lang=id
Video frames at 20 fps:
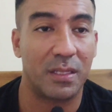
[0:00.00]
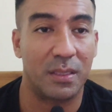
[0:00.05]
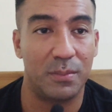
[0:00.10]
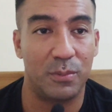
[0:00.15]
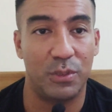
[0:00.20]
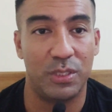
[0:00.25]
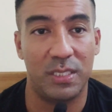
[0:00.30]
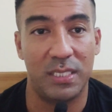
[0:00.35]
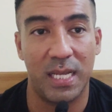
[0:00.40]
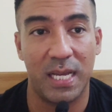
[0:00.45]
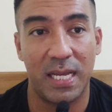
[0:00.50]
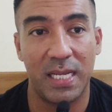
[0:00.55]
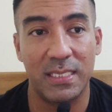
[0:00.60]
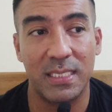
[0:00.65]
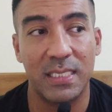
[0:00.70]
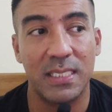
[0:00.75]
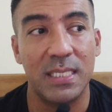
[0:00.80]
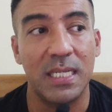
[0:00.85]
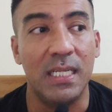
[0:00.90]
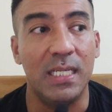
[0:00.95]

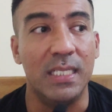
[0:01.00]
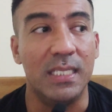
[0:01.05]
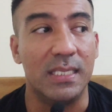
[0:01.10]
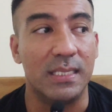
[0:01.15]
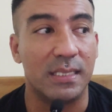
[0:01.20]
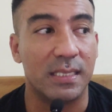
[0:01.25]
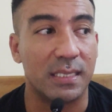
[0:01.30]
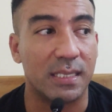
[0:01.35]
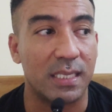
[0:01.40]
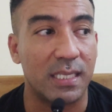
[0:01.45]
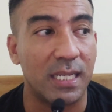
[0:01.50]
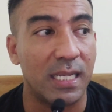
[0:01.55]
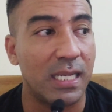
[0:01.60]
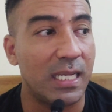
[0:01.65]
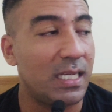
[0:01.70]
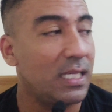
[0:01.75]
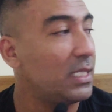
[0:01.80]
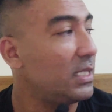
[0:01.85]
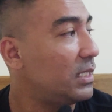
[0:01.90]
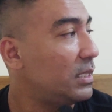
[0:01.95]
Kemudian
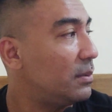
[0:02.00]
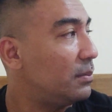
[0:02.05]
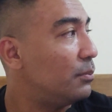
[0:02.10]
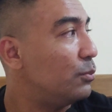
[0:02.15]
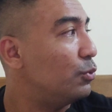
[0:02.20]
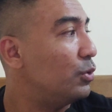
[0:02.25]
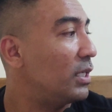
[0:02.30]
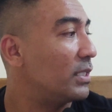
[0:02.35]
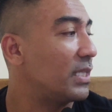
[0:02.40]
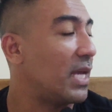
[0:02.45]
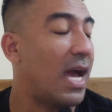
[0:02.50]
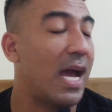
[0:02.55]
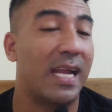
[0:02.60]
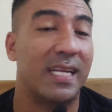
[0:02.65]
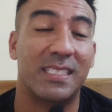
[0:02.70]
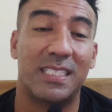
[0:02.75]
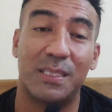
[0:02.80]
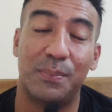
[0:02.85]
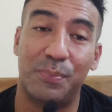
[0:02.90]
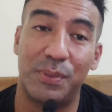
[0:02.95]
setelah buat
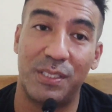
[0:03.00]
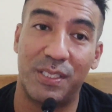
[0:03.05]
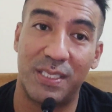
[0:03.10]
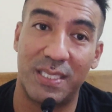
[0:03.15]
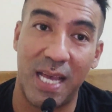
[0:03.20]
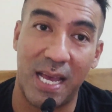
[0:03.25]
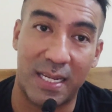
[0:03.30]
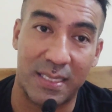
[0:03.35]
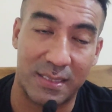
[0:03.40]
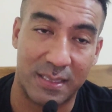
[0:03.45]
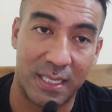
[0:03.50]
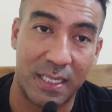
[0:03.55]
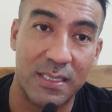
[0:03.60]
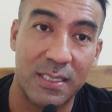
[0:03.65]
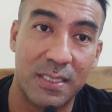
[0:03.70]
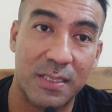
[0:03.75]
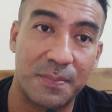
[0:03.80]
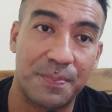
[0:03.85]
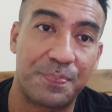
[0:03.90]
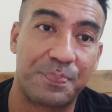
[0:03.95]
RT PCR
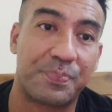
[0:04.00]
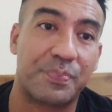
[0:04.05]
test